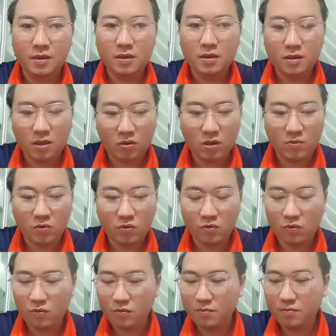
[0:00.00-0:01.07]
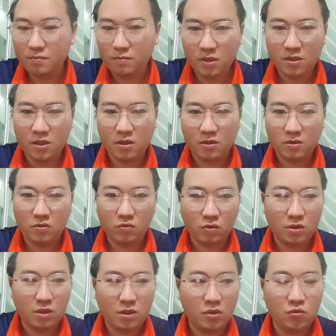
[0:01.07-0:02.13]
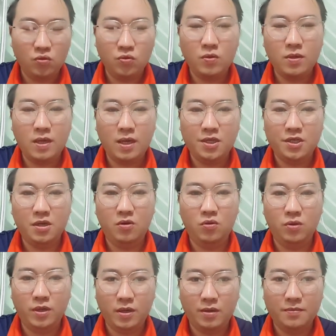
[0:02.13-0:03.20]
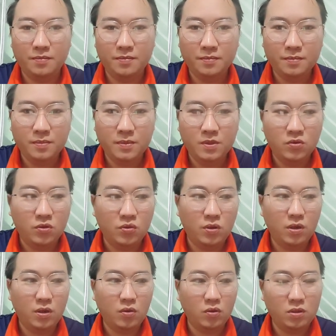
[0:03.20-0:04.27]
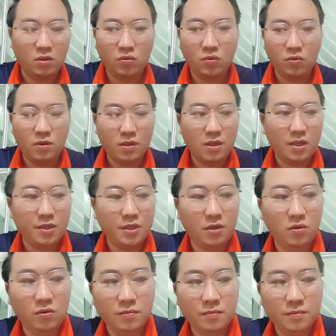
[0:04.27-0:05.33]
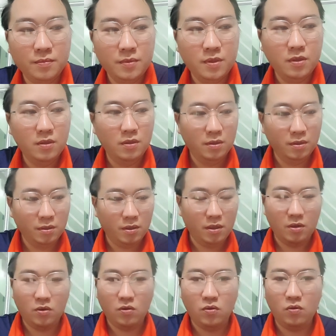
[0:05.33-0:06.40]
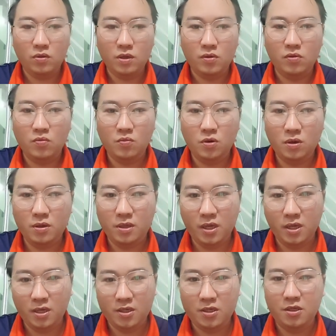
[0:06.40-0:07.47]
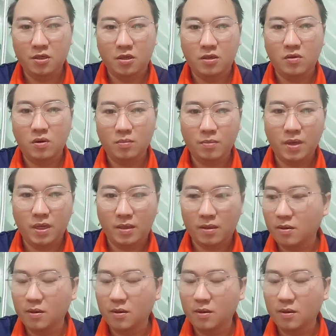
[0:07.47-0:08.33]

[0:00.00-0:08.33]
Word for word: đâu đó mua nơi chỉnh qua tàu dục cả xe lụt thế nào tụi cho nào qua tàu dục cả xe lụt ờ cú giờ cú mua tiền sử hoặc bệnh ờ,